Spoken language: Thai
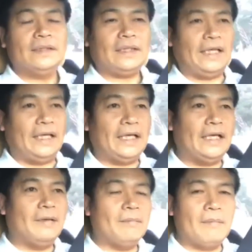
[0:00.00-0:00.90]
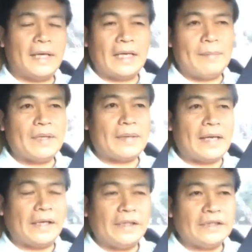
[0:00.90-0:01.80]
แต่ไม่ได้มีห
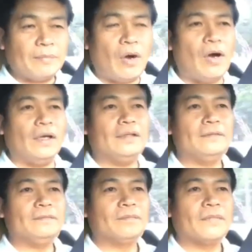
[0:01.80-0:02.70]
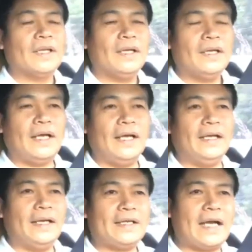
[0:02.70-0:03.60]
น้าที่เฉพาะนะฮะ
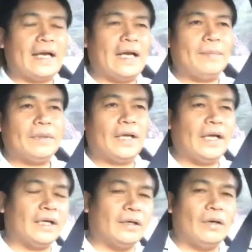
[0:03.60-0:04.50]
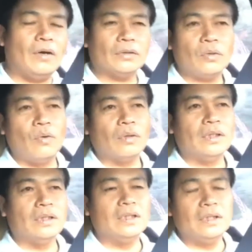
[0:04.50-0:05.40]
ในการรับแจ้งร้องทุกข์
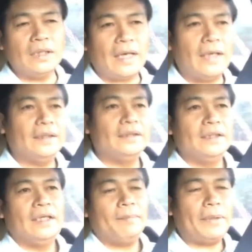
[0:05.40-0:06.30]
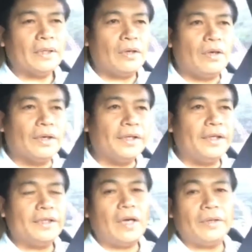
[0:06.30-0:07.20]
หรือเป็นกรณี
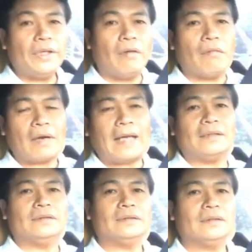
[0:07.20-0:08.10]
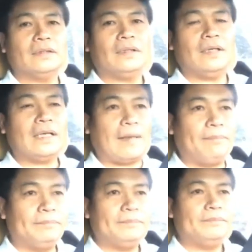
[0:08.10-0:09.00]
เจ้าที่ของรัฐระดับ
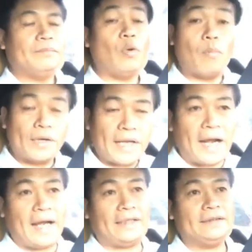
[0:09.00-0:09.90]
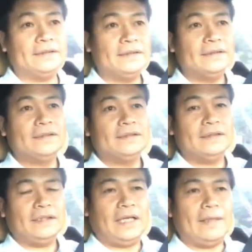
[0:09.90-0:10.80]
ผู้บริหาร
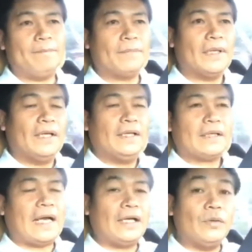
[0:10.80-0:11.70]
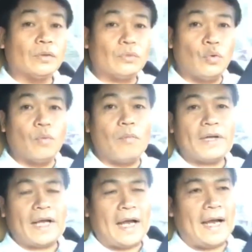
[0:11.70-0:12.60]
นะครับการที่ลุงตู่บ
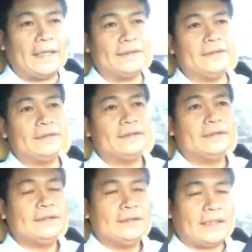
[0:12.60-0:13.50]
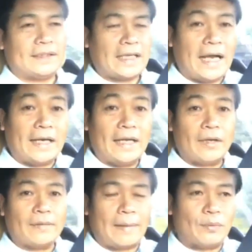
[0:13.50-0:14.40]
ริหารจัดการและ
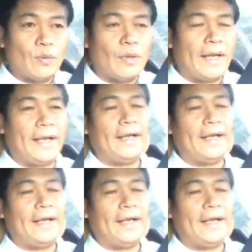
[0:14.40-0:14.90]
กำกับดูแล